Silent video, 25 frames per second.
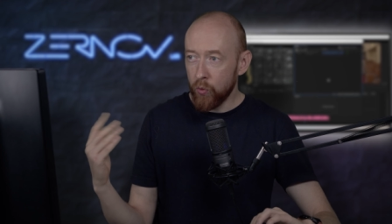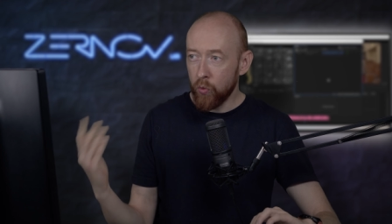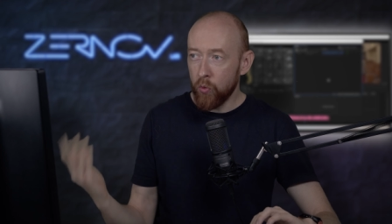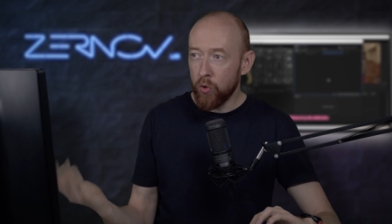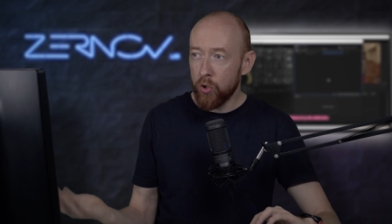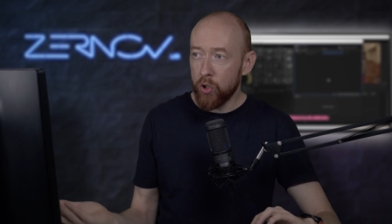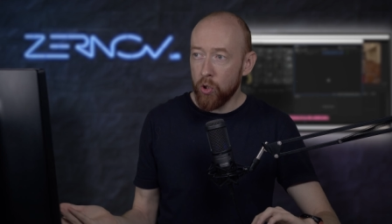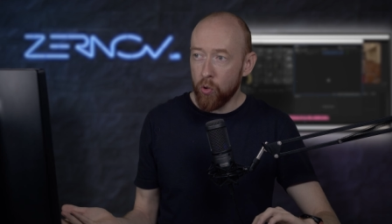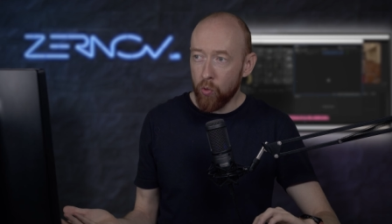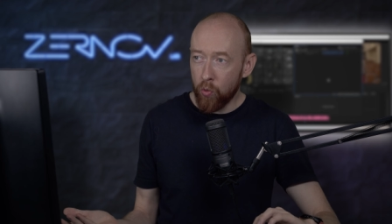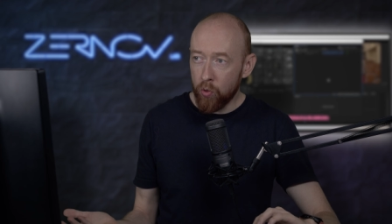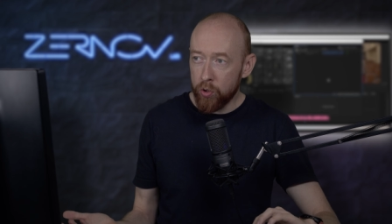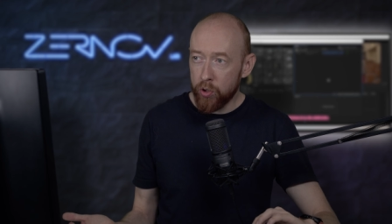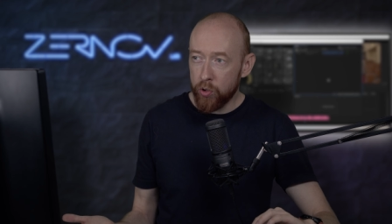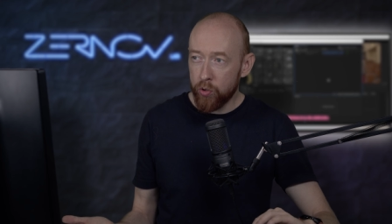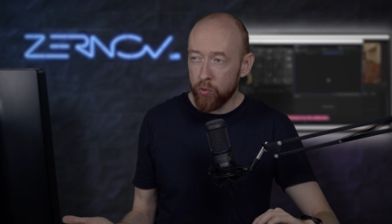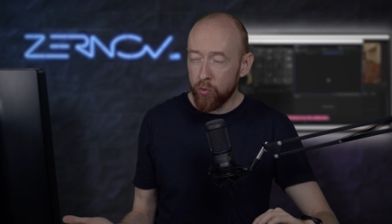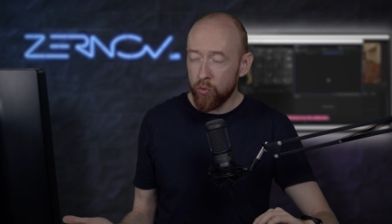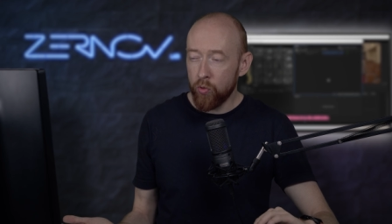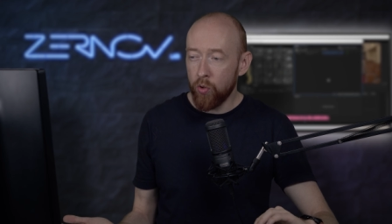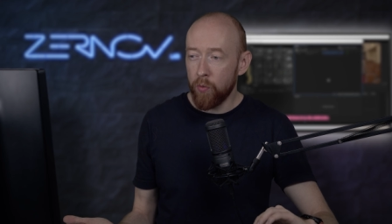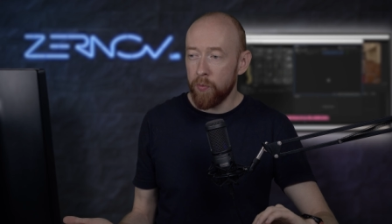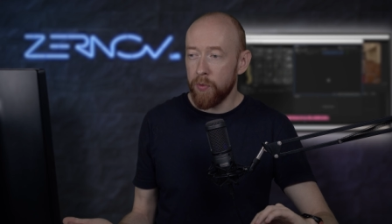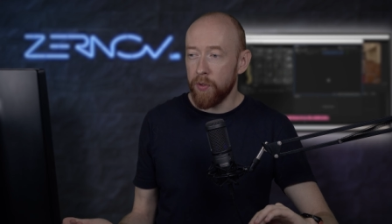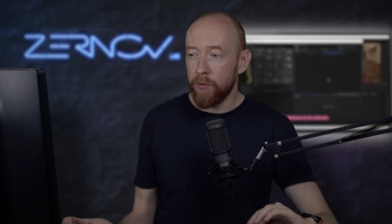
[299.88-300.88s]
Тоже очень
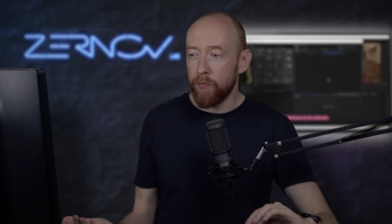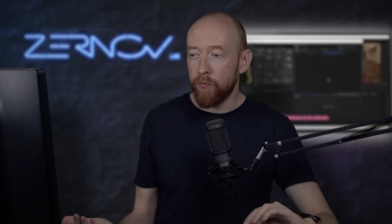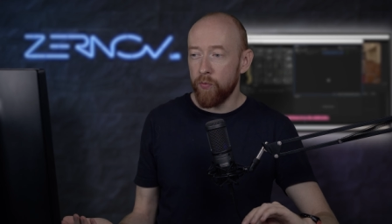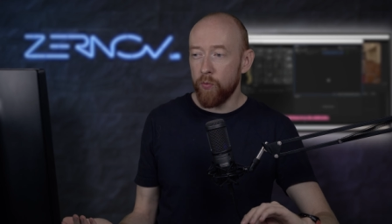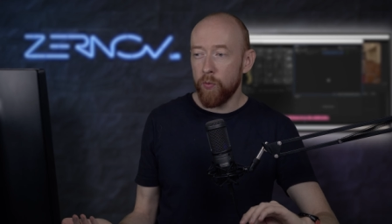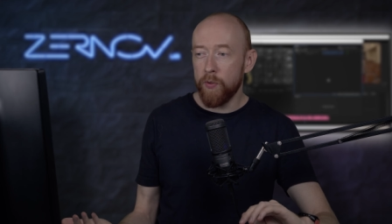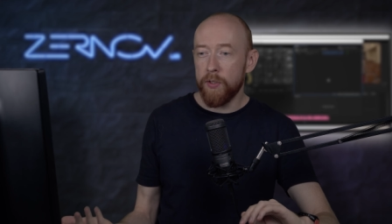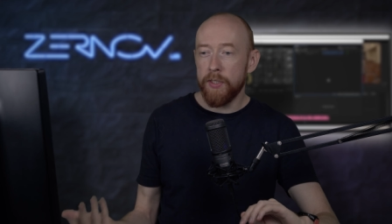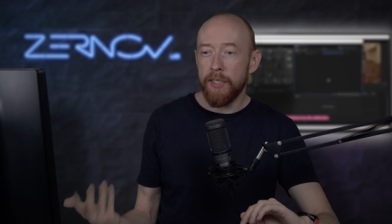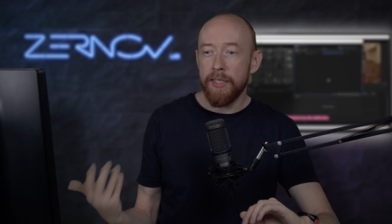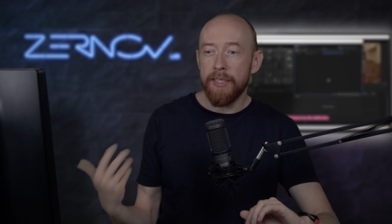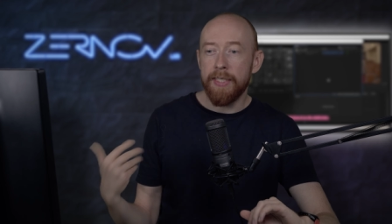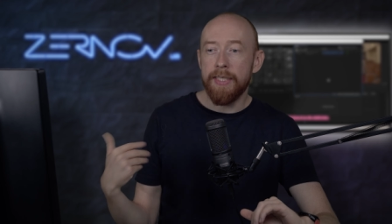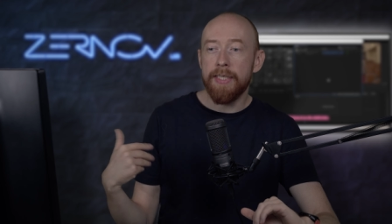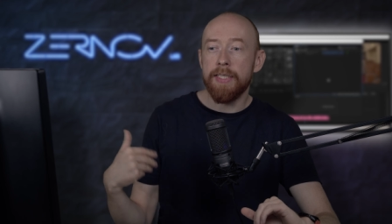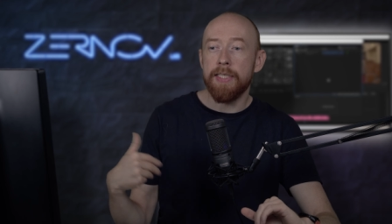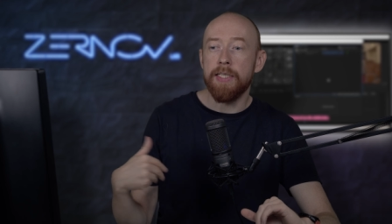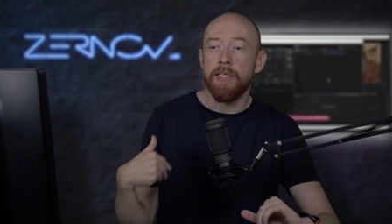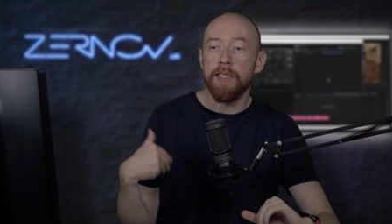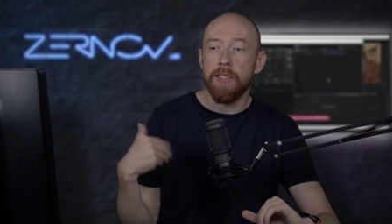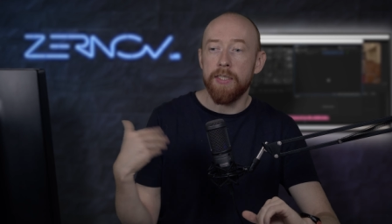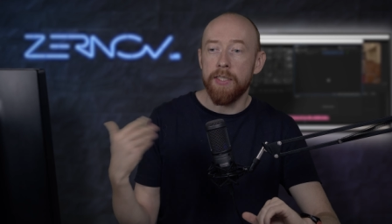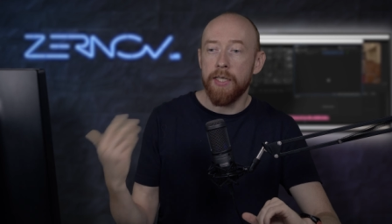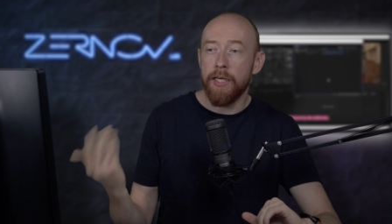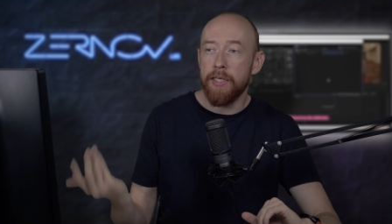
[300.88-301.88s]
удобная функция,
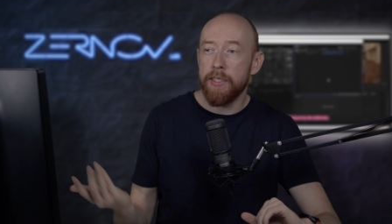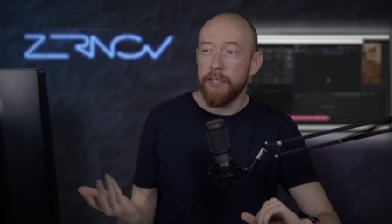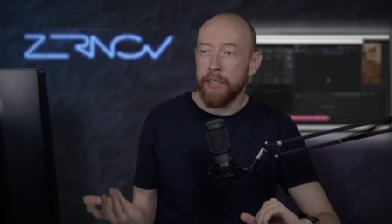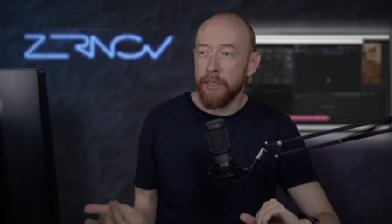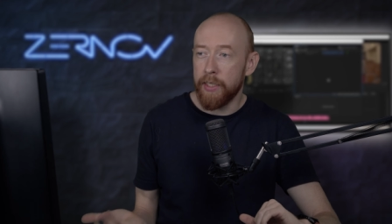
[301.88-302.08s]
если знать,